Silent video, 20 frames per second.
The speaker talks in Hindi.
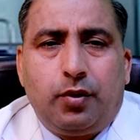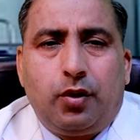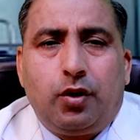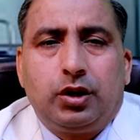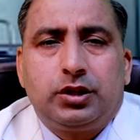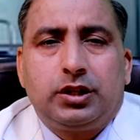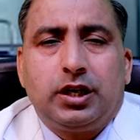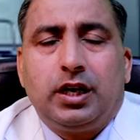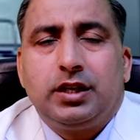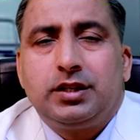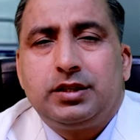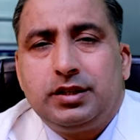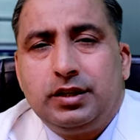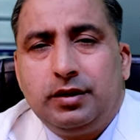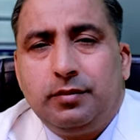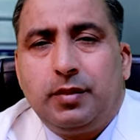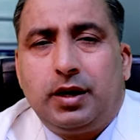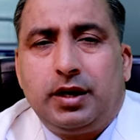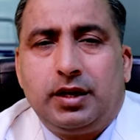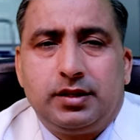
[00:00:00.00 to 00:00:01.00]
बहुत
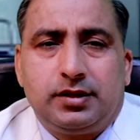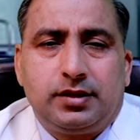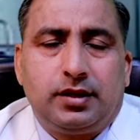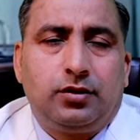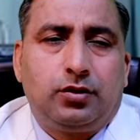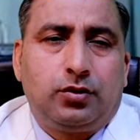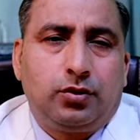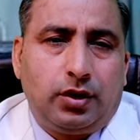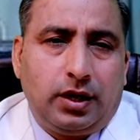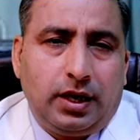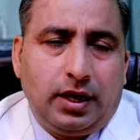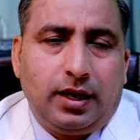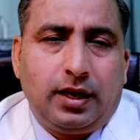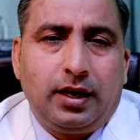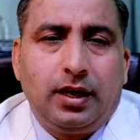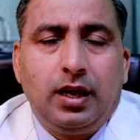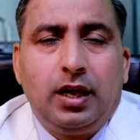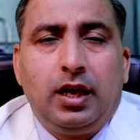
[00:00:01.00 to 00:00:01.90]
अच्छी मेडिसन तो है